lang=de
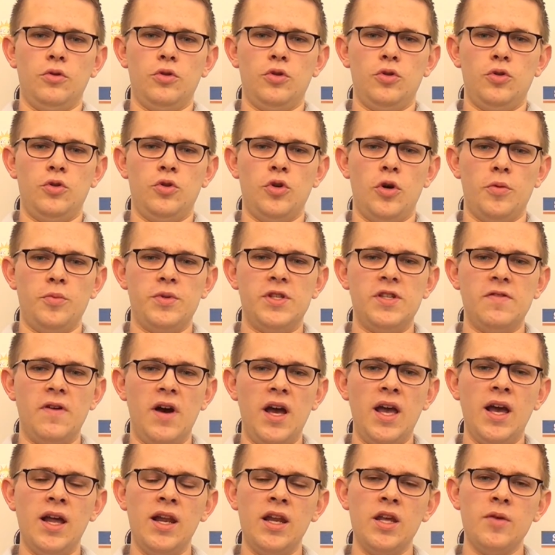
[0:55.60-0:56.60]

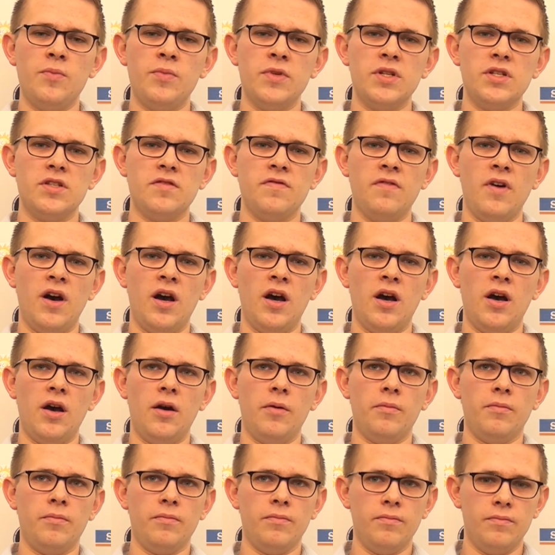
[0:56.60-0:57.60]
Top-2-Erlebnis
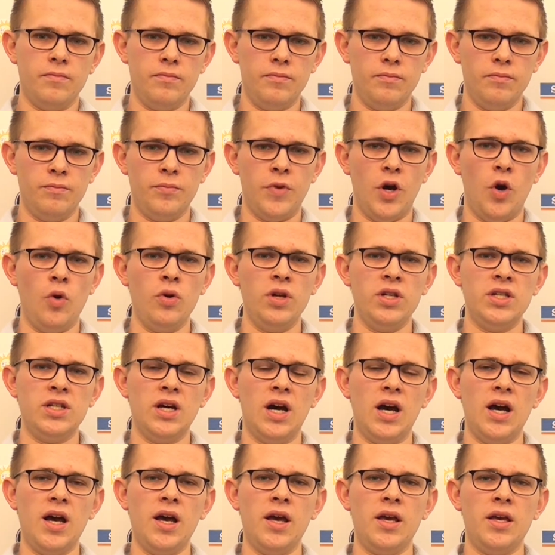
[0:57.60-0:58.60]
war Pauli
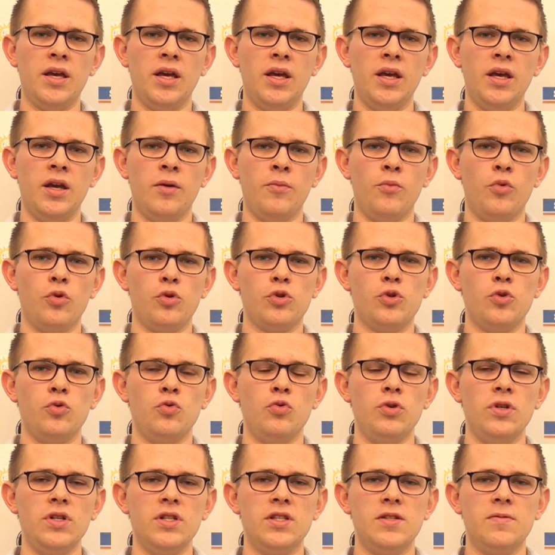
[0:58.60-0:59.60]
3 gegen
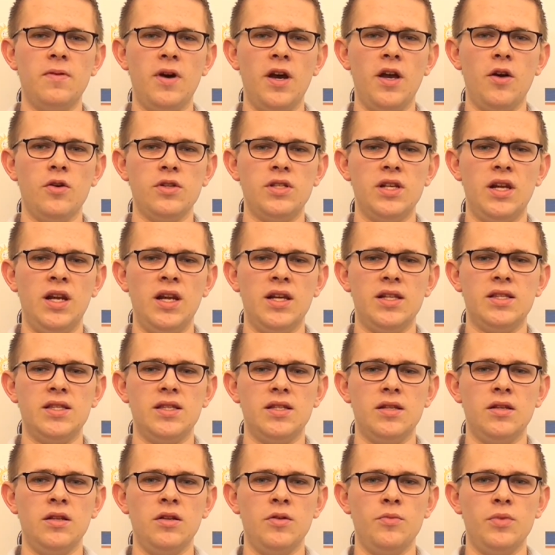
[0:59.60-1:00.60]
Buxtehude 2 aus der
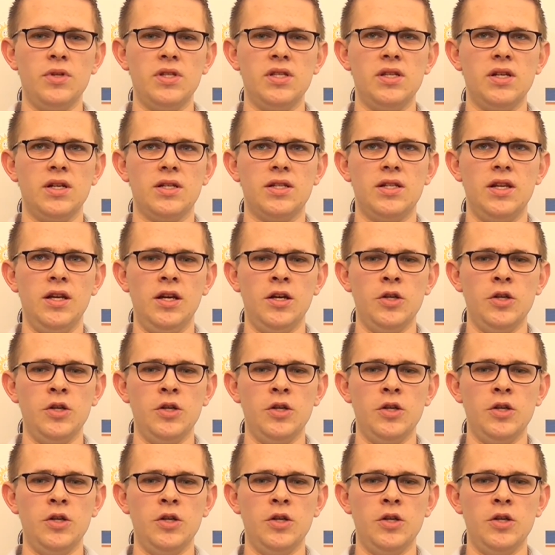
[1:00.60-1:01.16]
letzten äh, Bezirksliga